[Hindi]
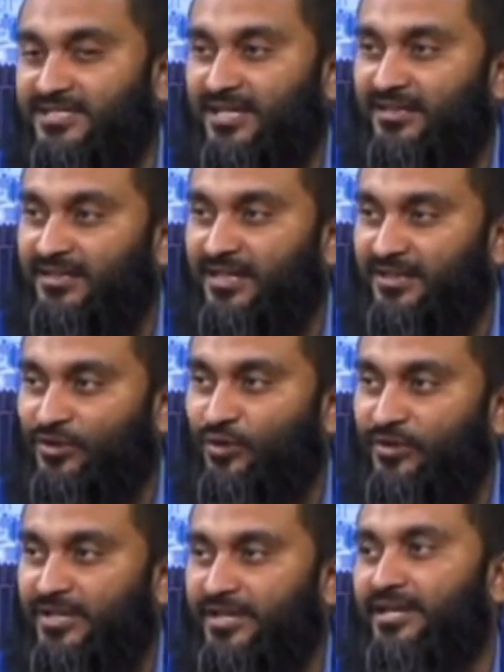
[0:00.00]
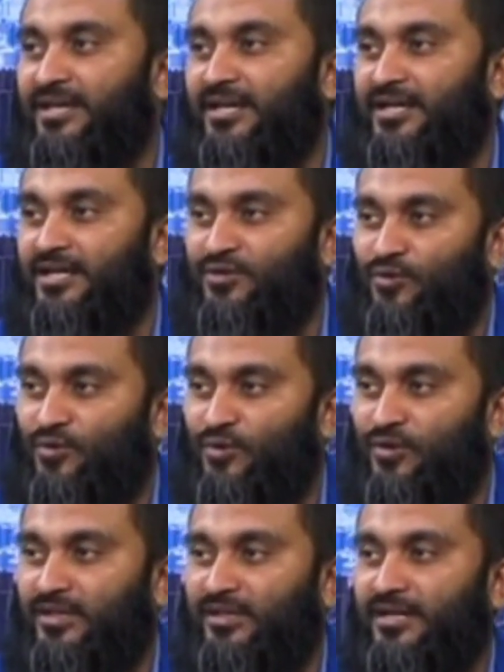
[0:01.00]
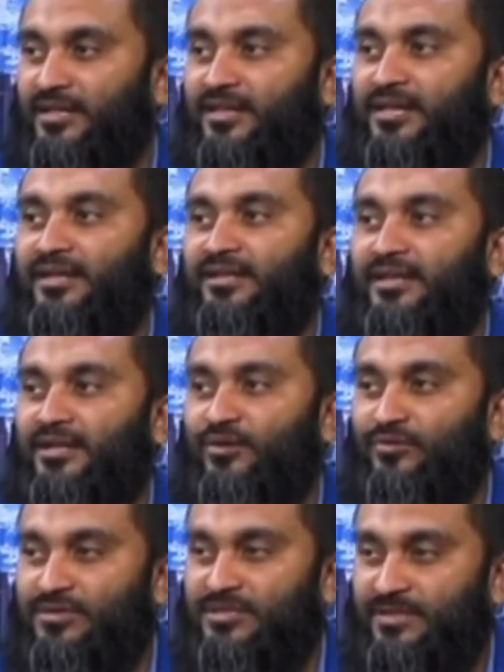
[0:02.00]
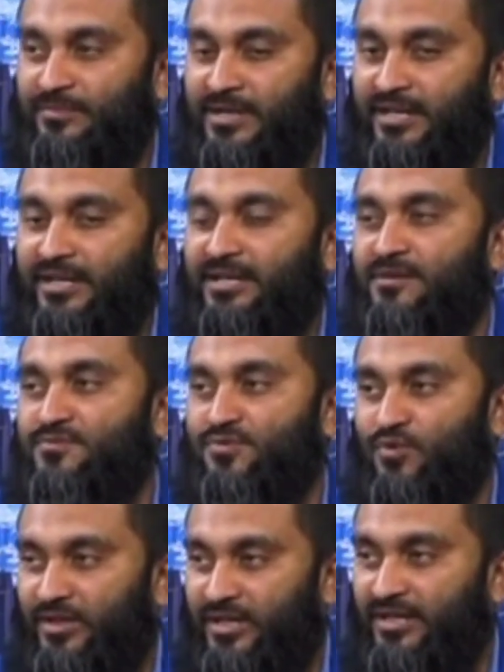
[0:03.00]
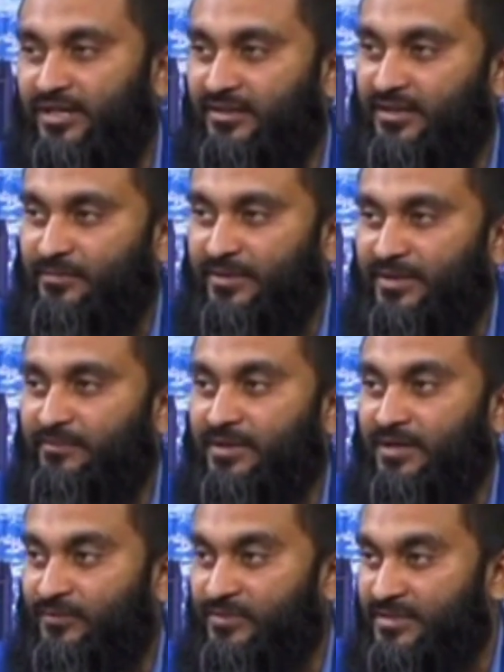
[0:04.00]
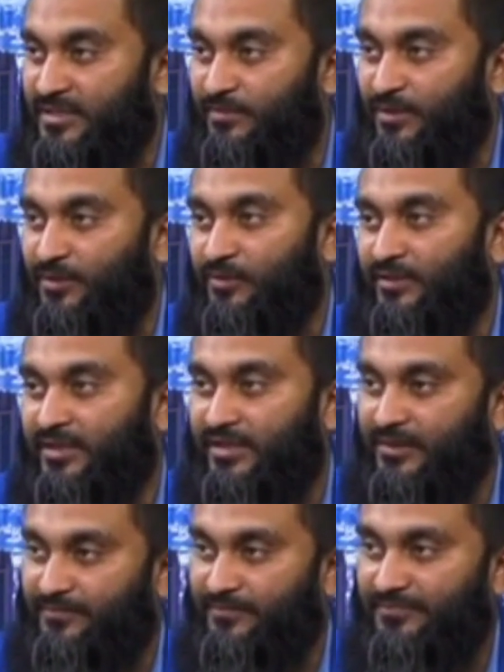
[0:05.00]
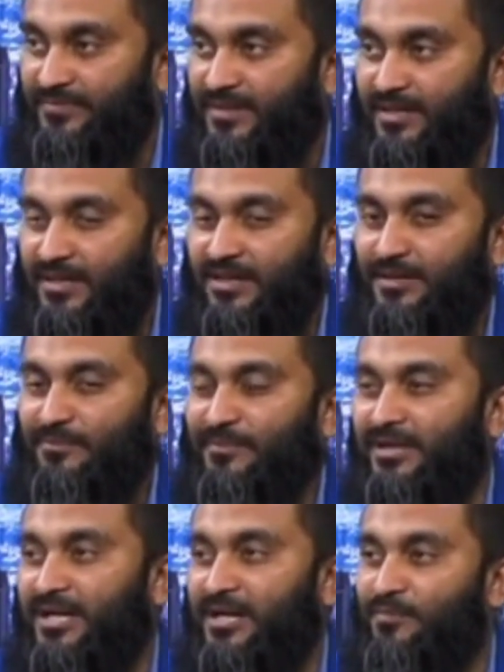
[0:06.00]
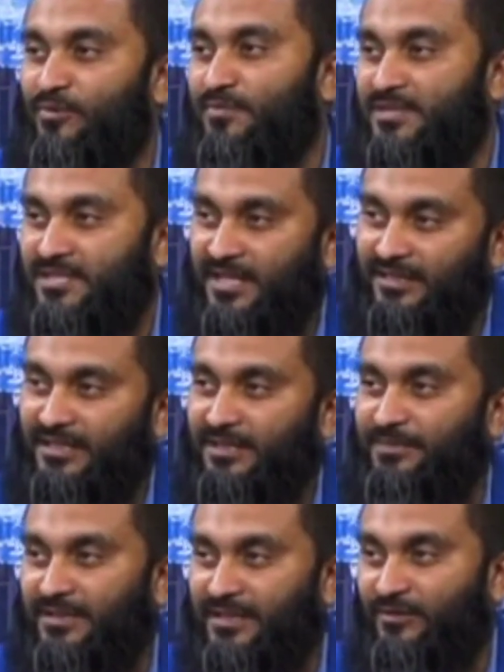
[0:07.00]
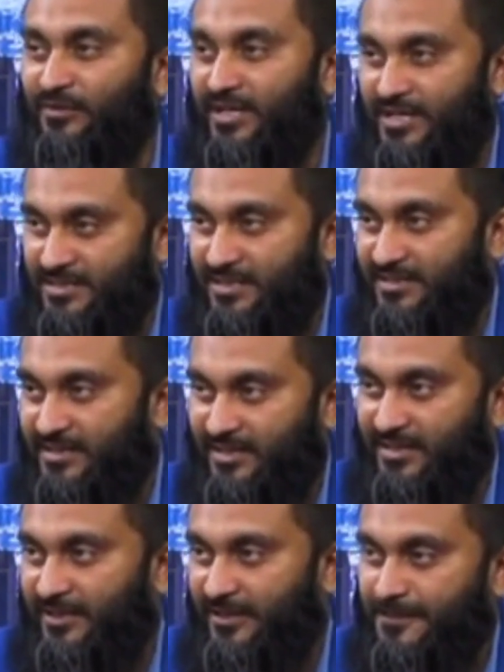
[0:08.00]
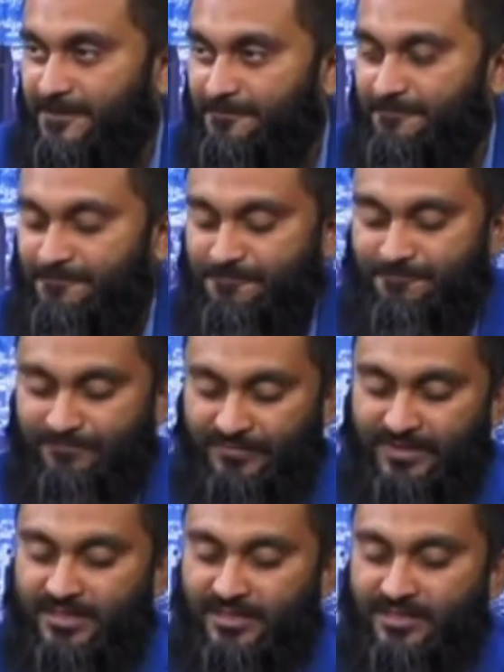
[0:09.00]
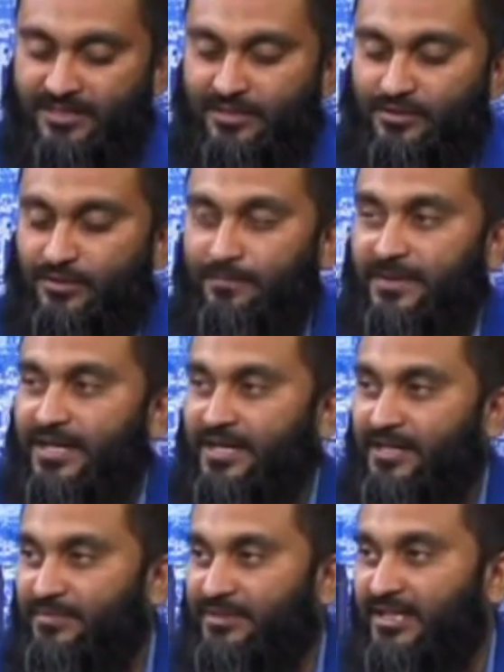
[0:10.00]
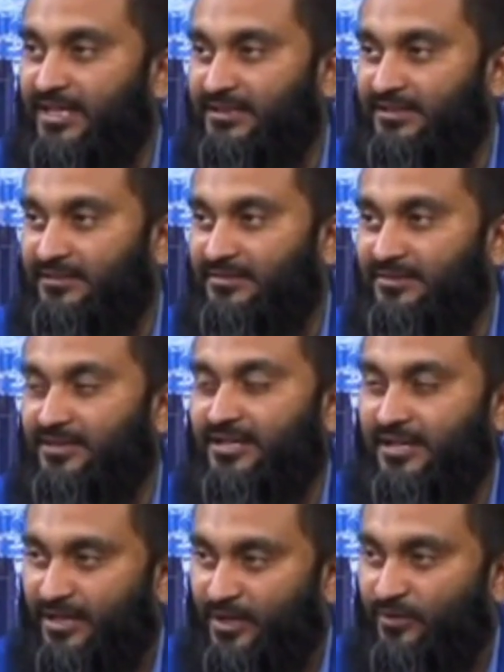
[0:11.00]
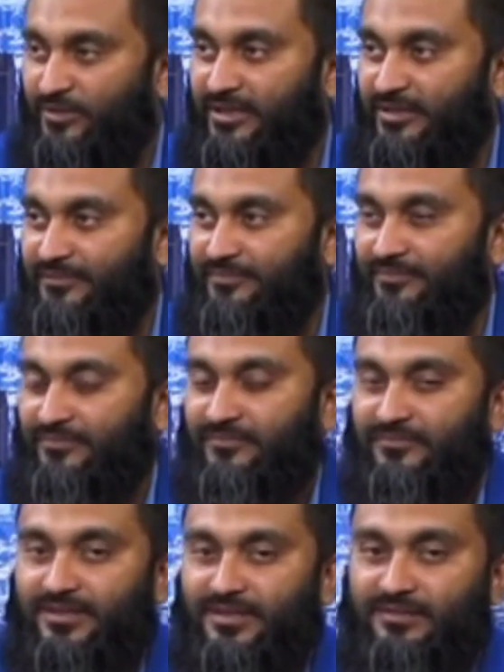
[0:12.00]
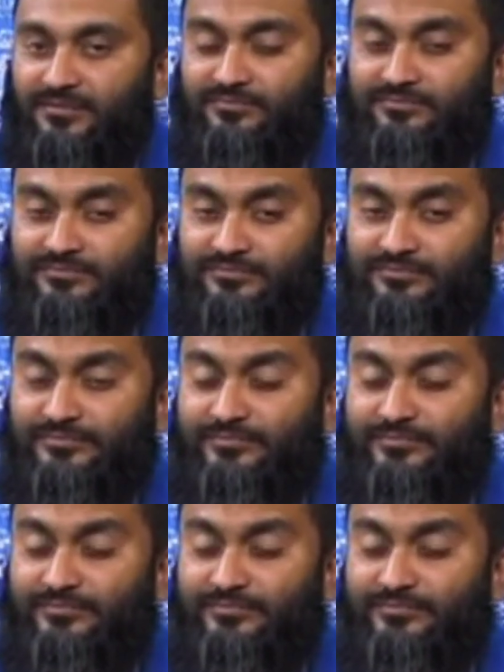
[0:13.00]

हद तक तो ठीक है कि जोड़ों के दर्द के अंदर और जिसमानी कमज़ोरी के अंदर बड़ा मावन साबित होता है मगर आपको मिजाज ही नहीं पता तो इलाज कैसे करेंगे कैसे होगा तो पाए का मिजाज ठंडा होता है ठीक है